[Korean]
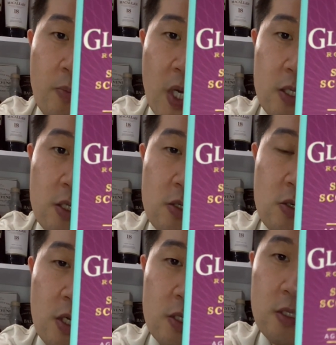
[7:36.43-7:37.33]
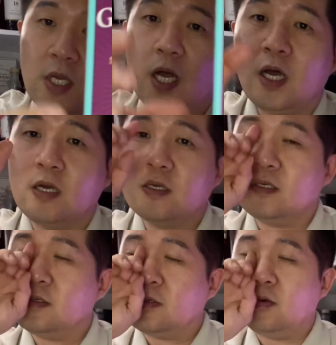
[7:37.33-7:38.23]
배치 스트렝스다
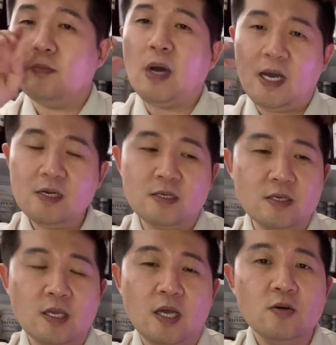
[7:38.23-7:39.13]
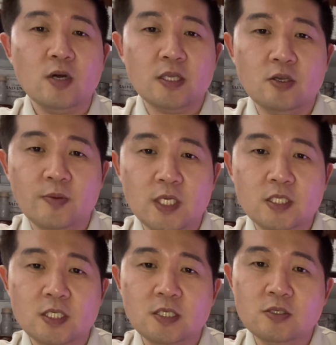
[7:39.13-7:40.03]
그래서 그 말을 그렇게 한 것 같아요
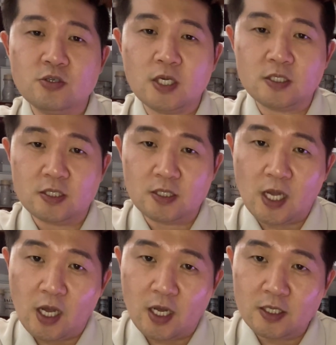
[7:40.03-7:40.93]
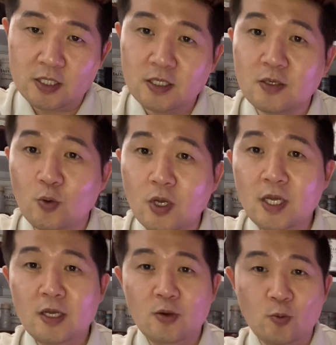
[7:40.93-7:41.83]
배치 스트렝스다
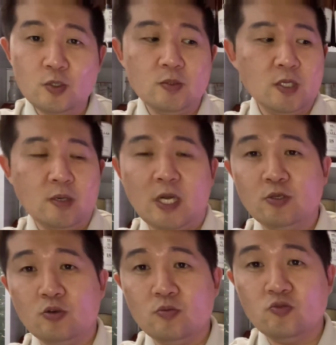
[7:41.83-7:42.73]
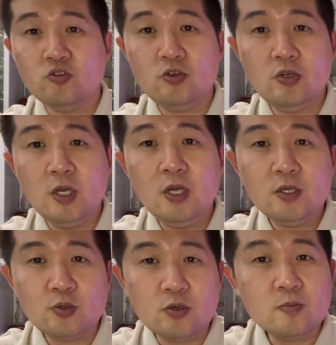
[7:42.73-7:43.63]
50에다 맞췄고 물을
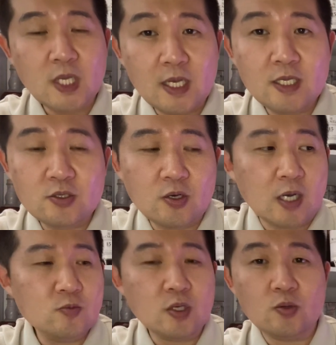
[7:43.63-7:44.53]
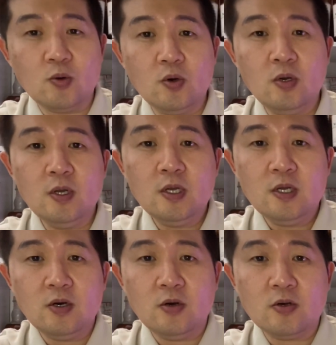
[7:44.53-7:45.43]
조금 탔겠죠 아무래도
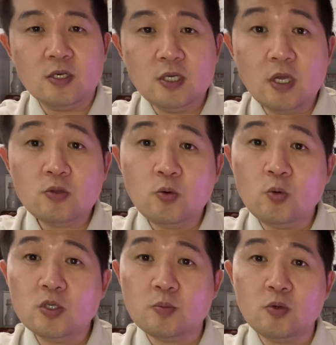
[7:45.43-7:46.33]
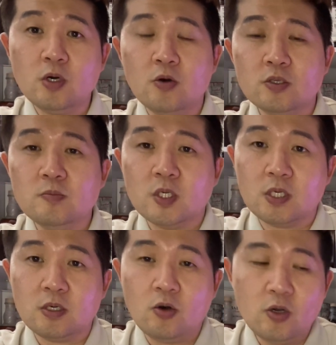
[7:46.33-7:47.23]
어, 그래도 50도가
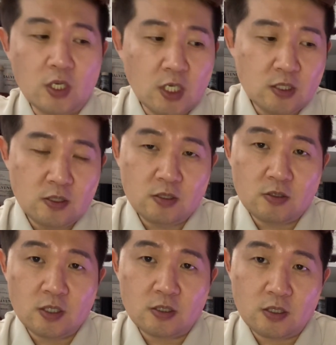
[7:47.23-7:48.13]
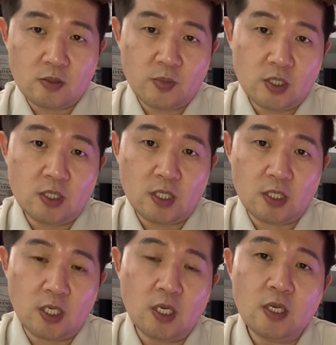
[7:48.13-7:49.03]
어딥니까? 거의 캐스크 스트렝스랑
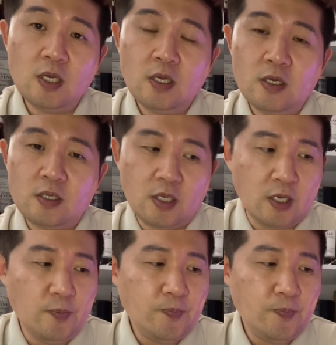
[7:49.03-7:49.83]
비슷한데. 네.